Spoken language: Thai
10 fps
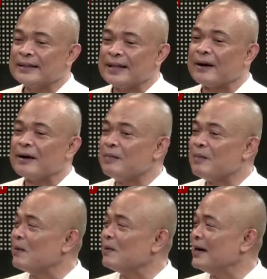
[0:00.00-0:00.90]
แต่ก็
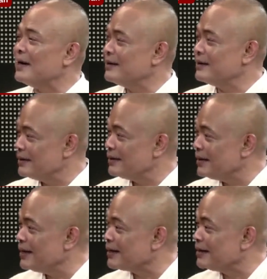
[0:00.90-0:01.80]
บอกว่า
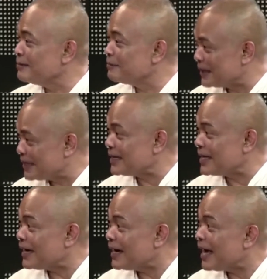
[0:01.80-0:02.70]
นี่คือประเทศ
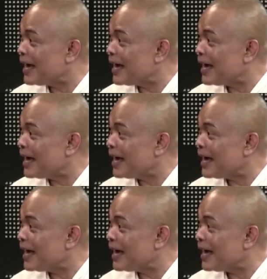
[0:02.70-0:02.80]
ไทยนะ